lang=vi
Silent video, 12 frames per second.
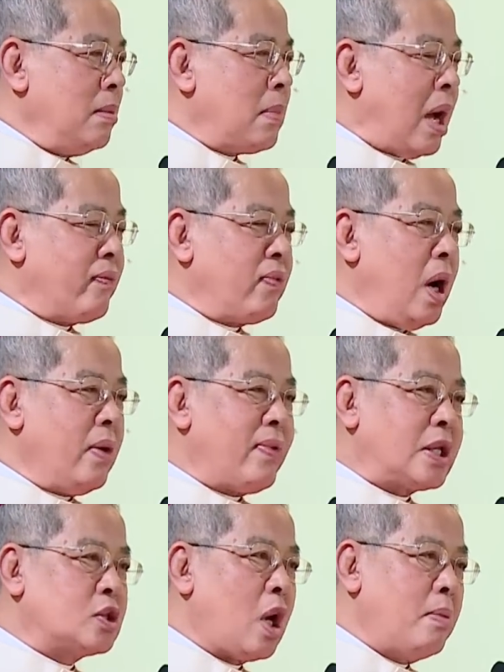mà vơ
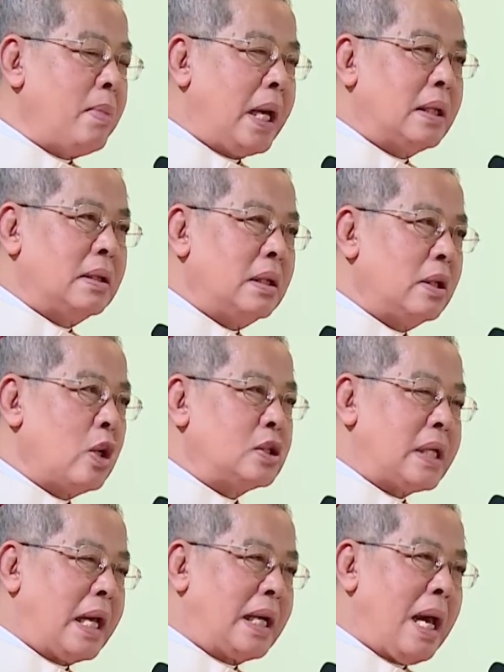vét cho mình rồi
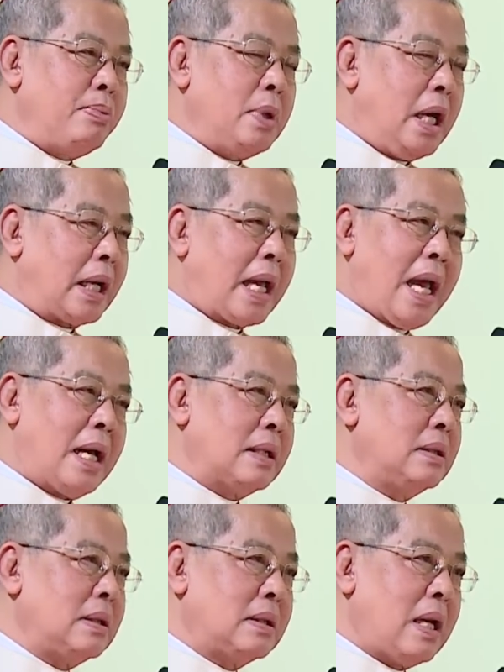chèn ép người khác
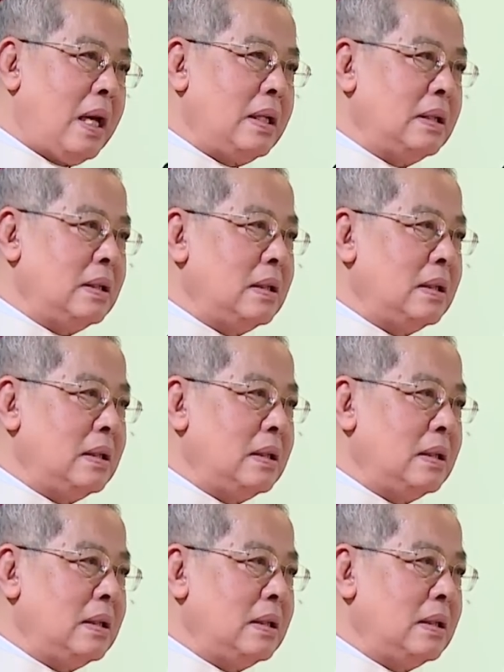đấy